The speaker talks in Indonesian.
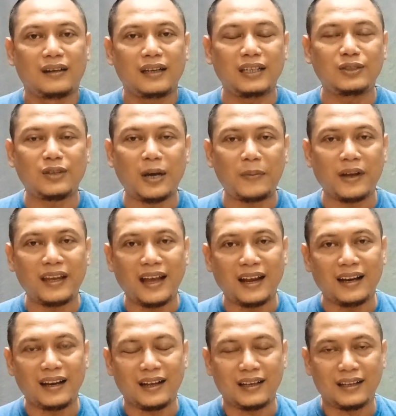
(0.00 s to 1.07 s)
dan juga bagi
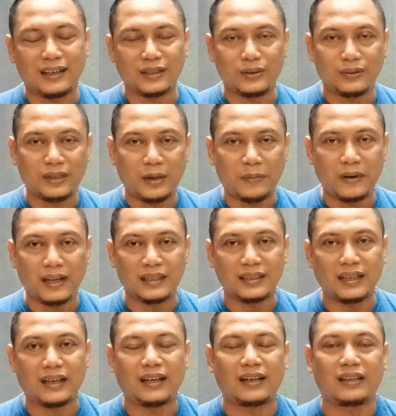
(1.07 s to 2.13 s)
anda yang sudah
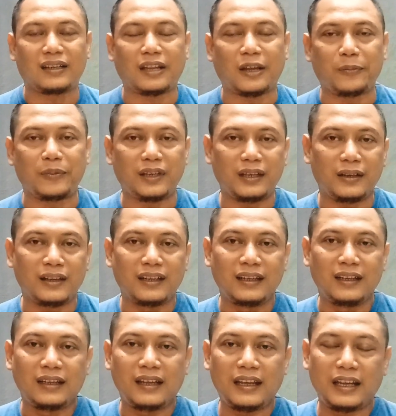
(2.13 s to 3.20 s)
belajar tetapi
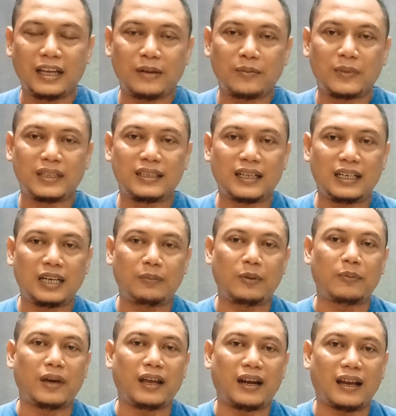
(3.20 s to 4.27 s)
ingin menjadi
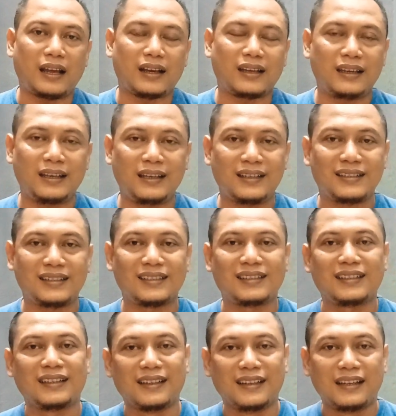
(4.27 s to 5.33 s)
lebih mahir lagi
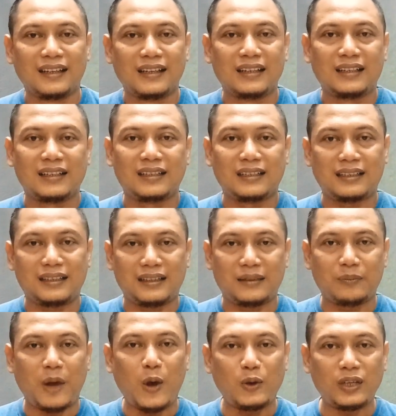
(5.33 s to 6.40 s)

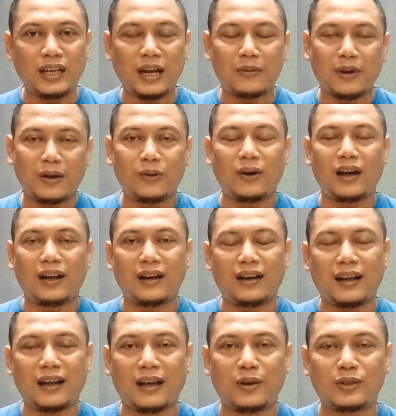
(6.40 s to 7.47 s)
mau tidak mau
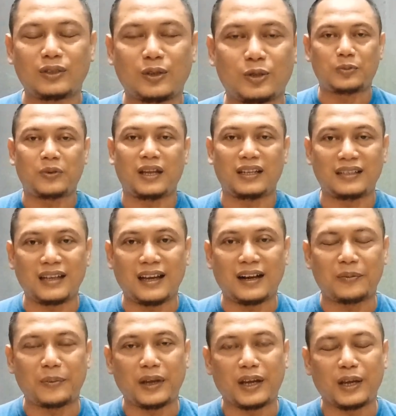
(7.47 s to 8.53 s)
Anda harus terus
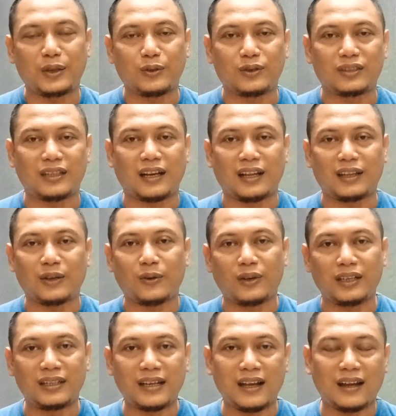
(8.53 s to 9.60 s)
belajar baik itu secara
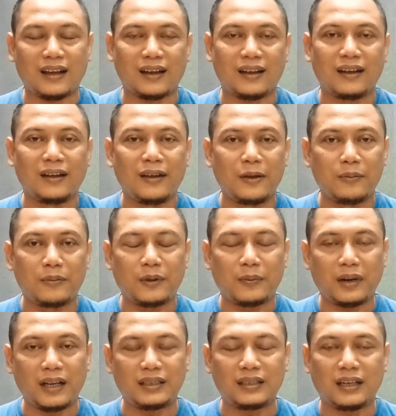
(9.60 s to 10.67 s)
teorinya
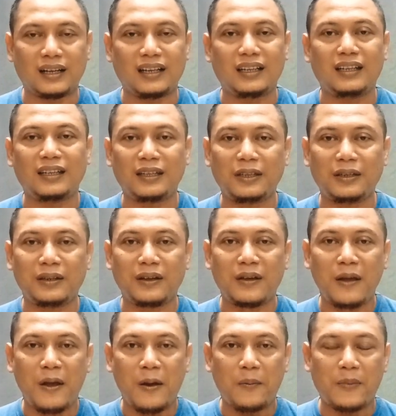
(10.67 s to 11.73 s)
mempelajari
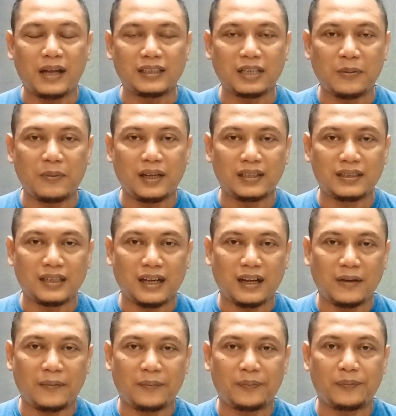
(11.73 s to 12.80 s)

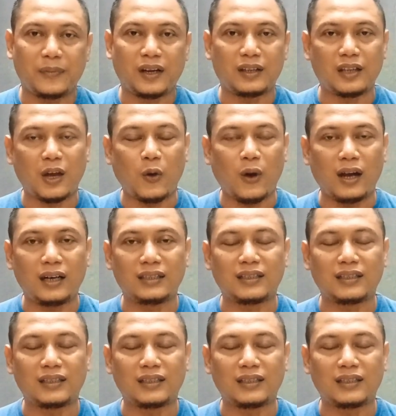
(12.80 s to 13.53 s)
macam-macam pengetahuan